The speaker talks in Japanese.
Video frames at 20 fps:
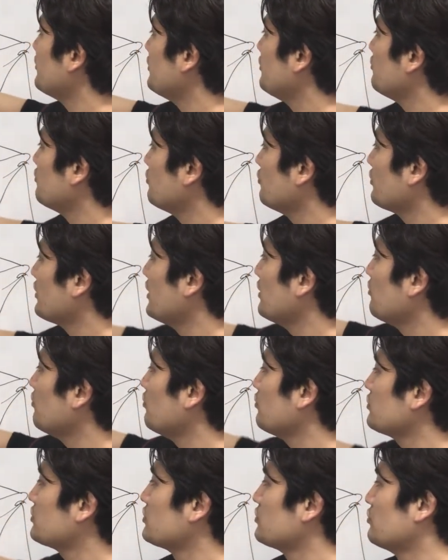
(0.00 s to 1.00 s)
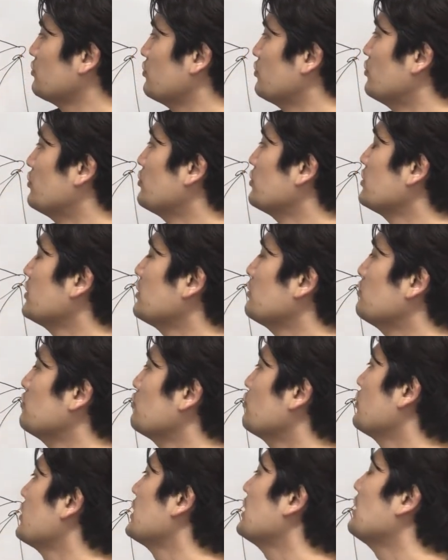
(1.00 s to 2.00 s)
に言うと肩甲骨の
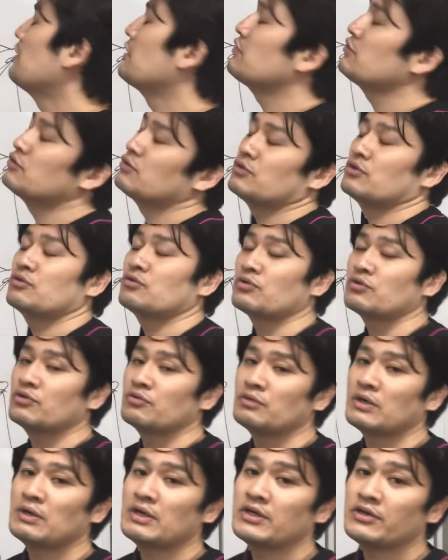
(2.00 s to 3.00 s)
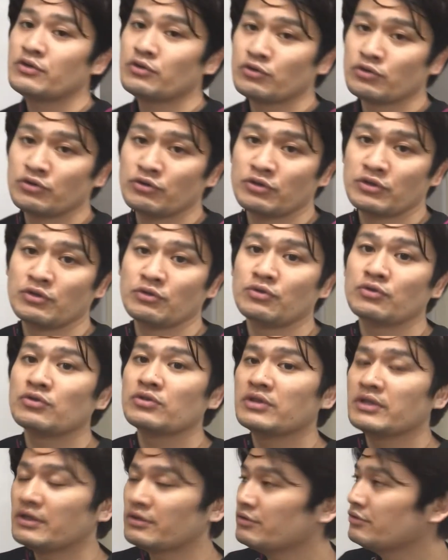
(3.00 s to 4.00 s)
動きが悪いこと悪いことによって起こっ
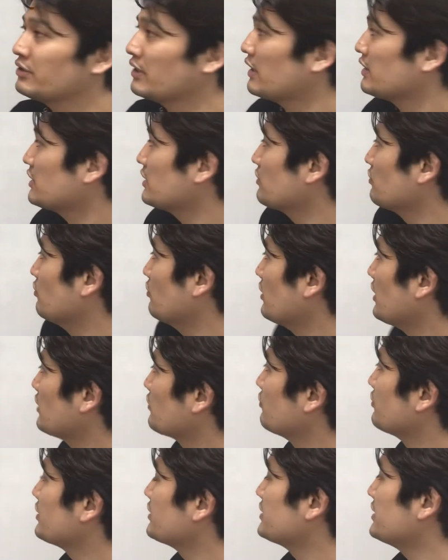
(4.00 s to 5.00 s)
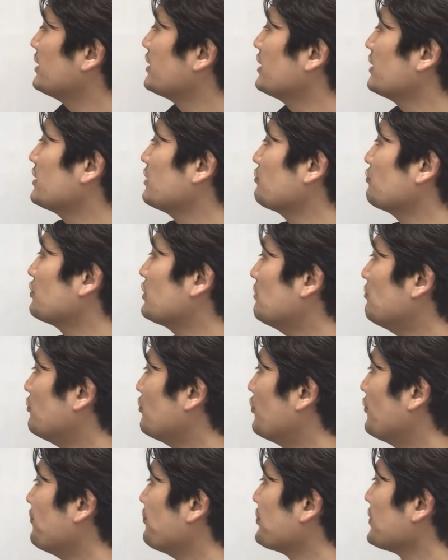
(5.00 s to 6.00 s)
ている肩の可動域制限だとか
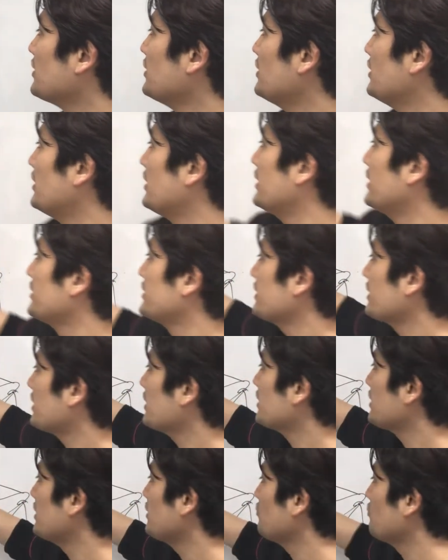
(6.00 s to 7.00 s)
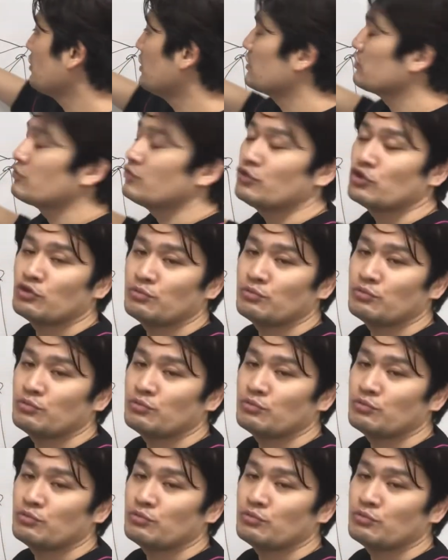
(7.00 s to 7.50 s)
も借家筋とかそういうの